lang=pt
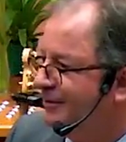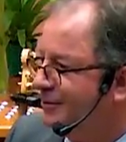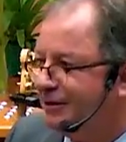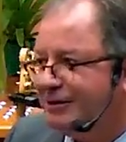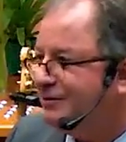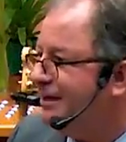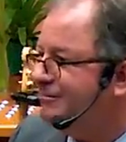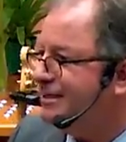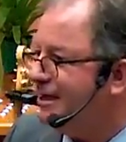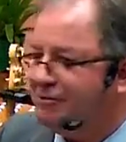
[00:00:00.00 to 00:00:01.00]
Só Deus tem
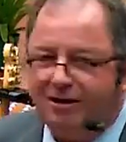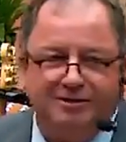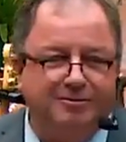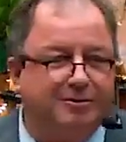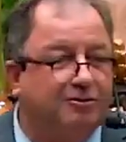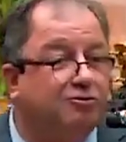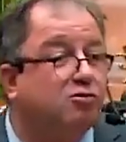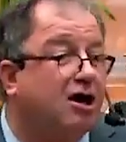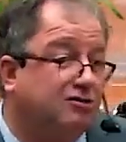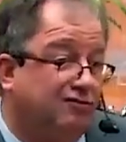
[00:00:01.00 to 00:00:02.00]
misericórdia de mim, porque eu não
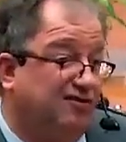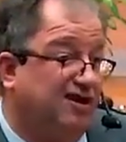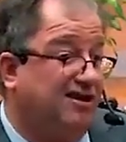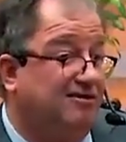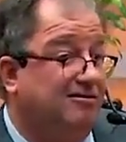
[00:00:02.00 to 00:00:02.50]
gosto de ouvir.